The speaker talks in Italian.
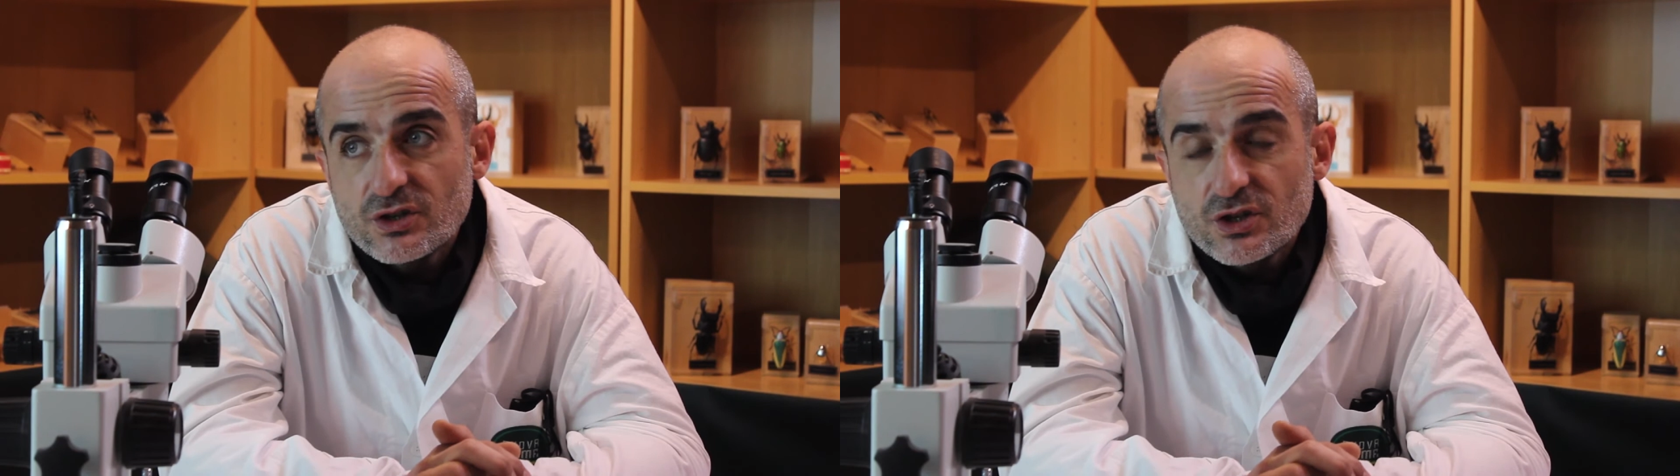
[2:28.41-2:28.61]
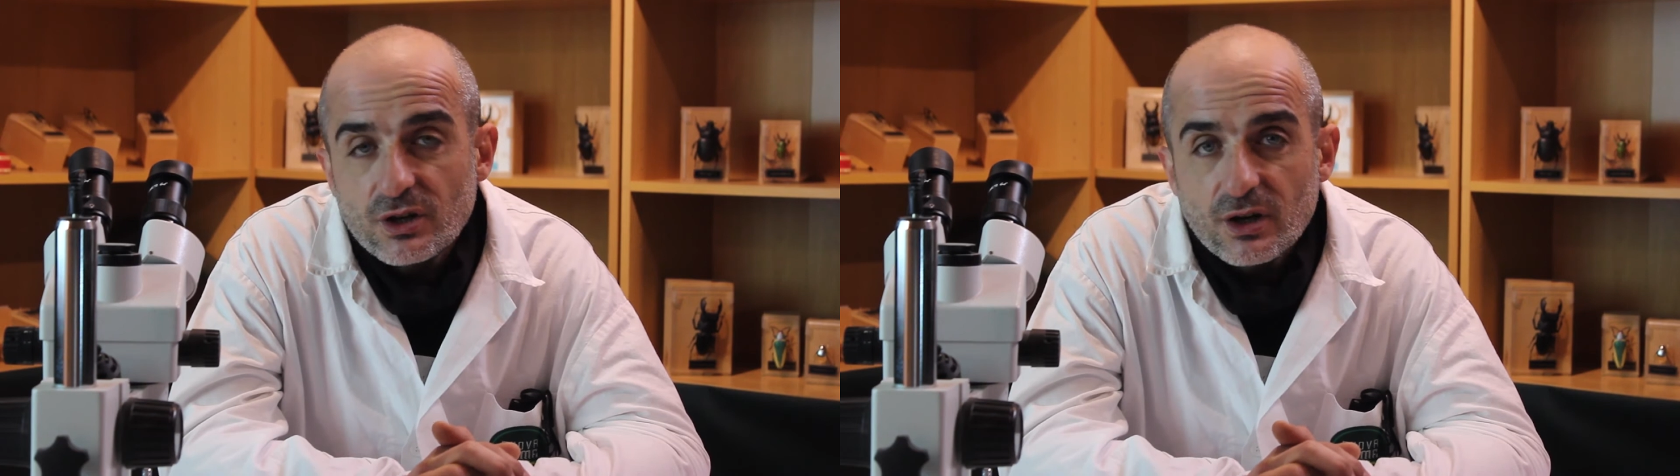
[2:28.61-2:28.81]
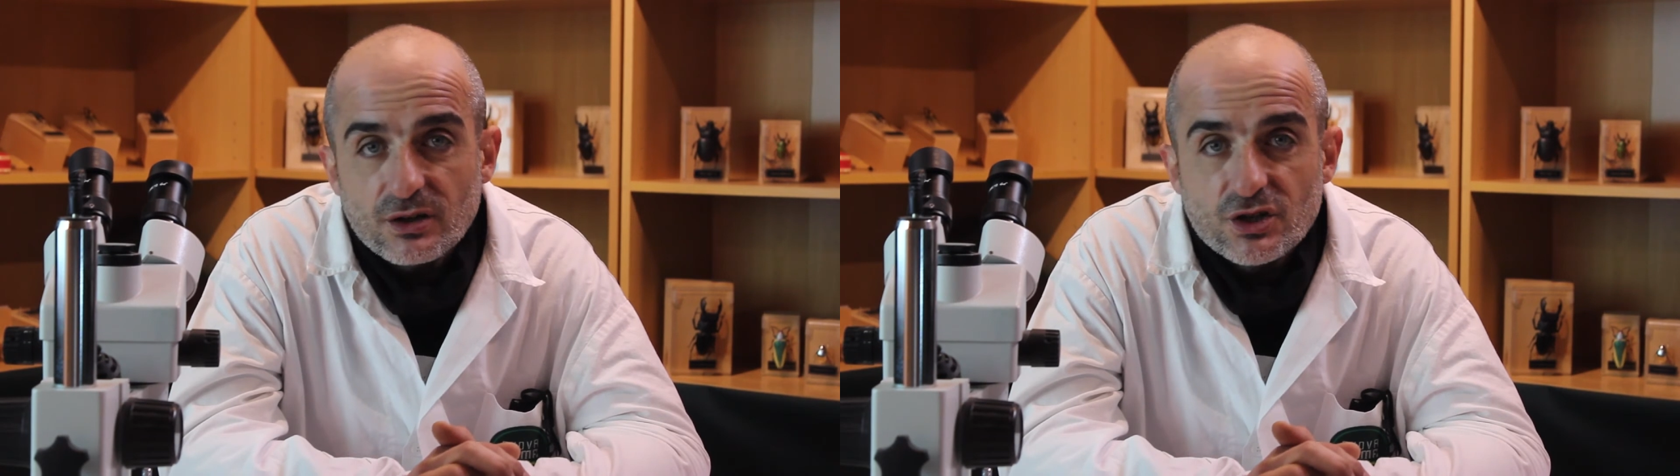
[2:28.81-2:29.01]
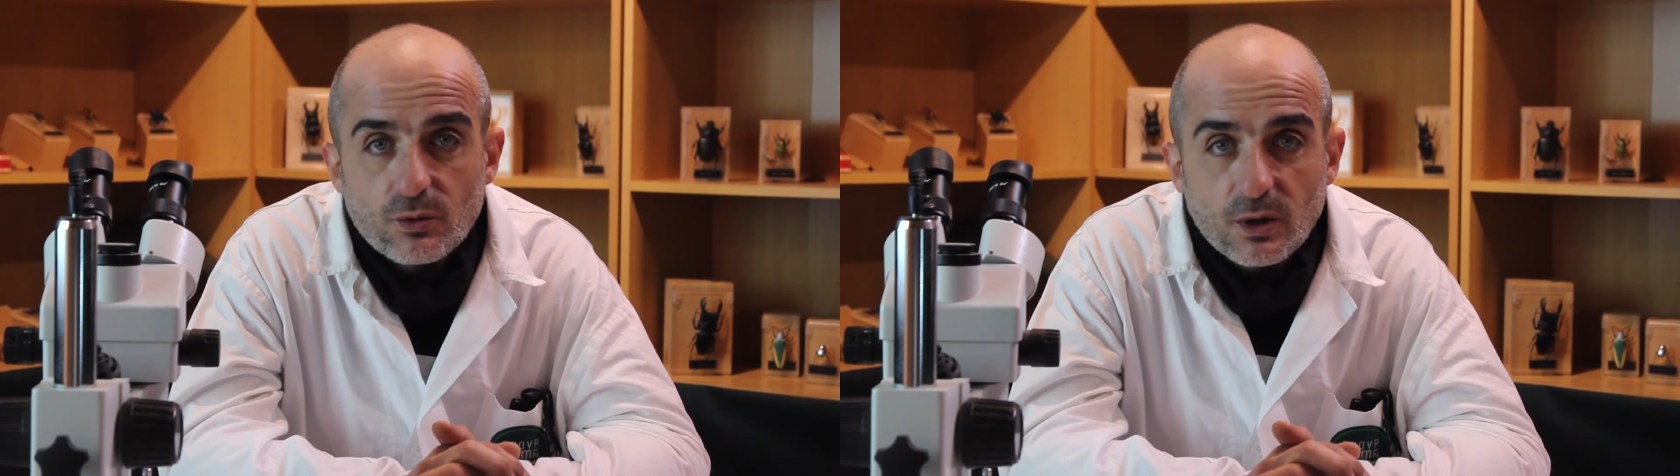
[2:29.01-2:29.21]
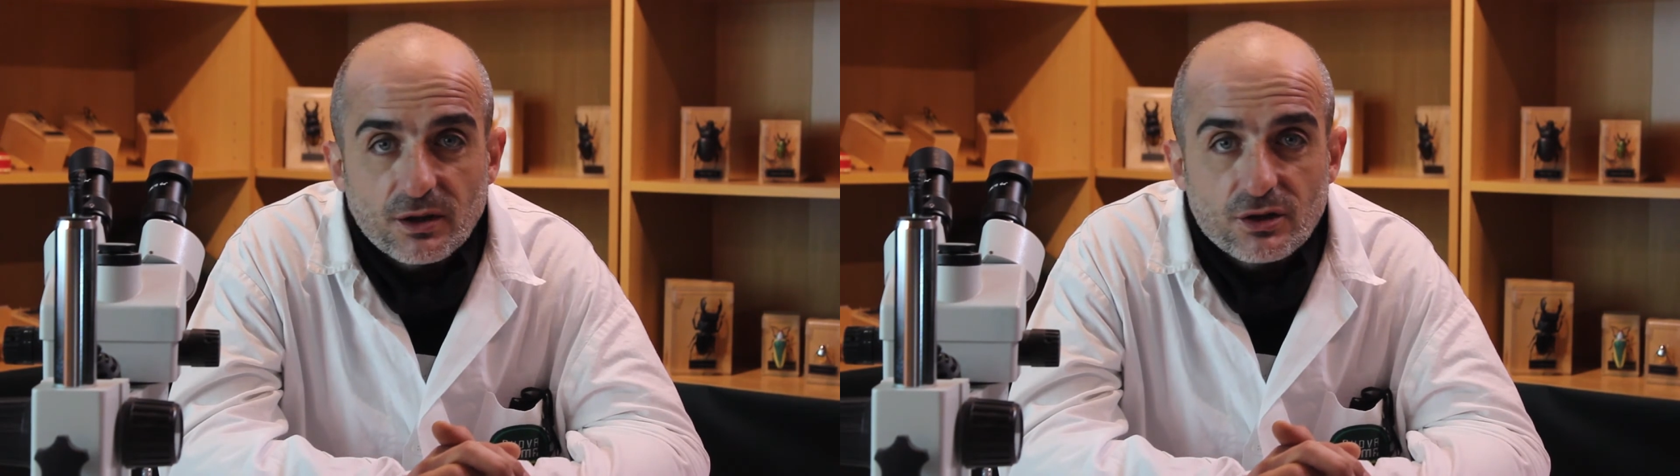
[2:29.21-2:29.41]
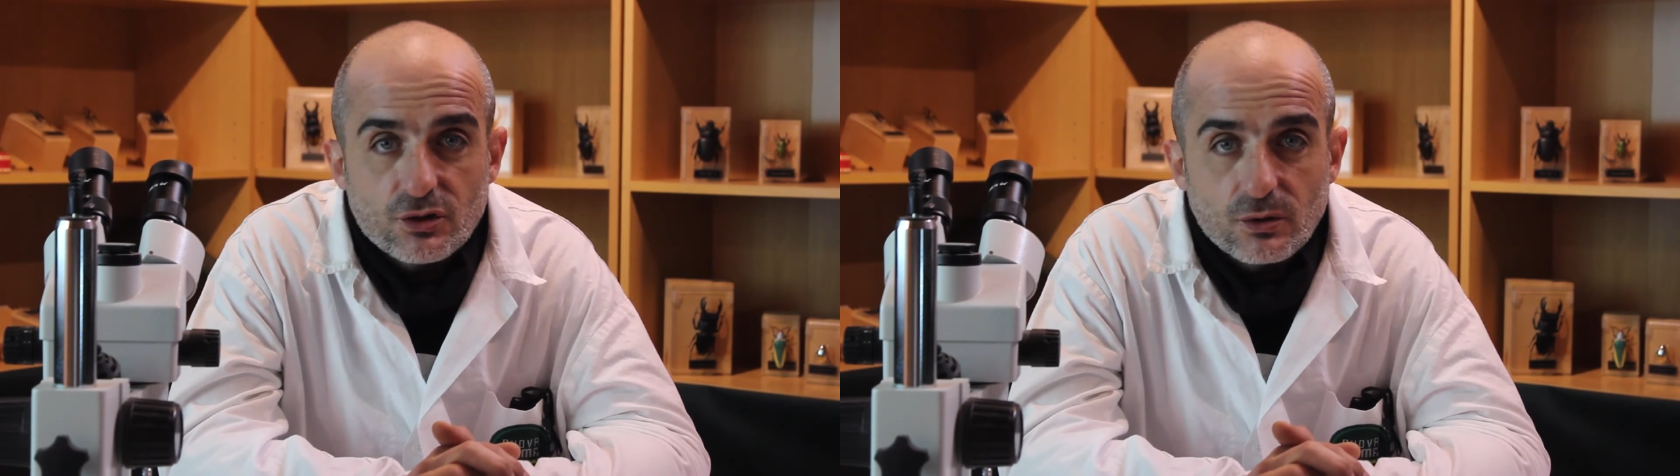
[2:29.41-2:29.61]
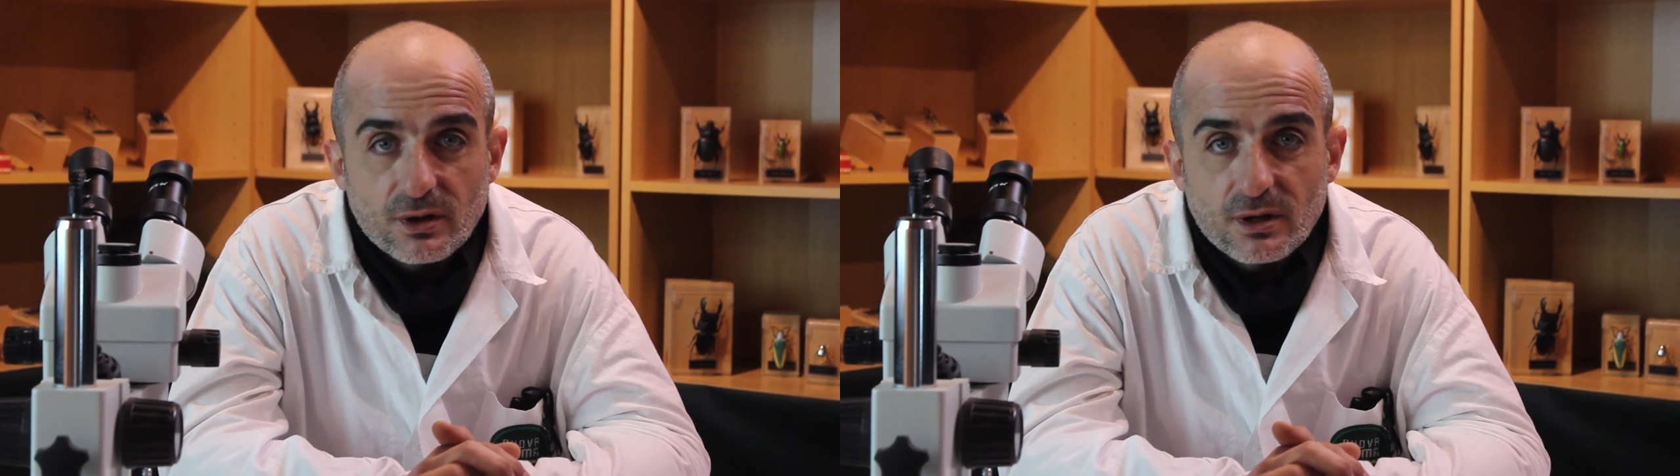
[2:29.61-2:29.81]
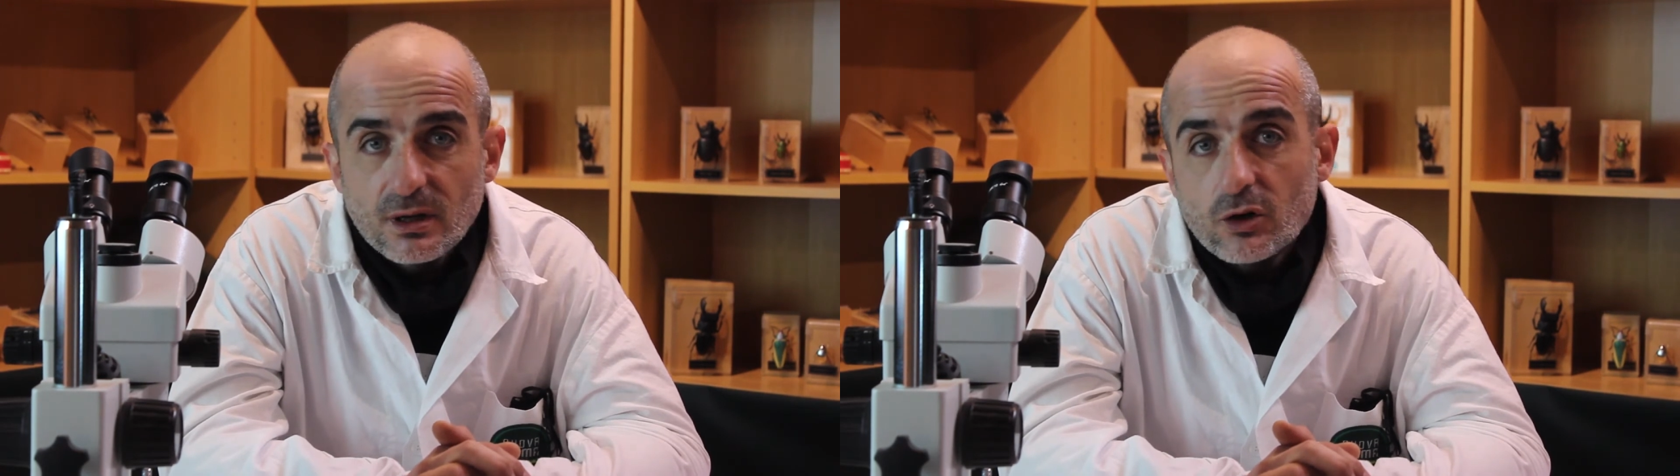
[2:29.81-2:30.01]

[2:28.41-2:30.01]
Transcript: in circa 50 giorni,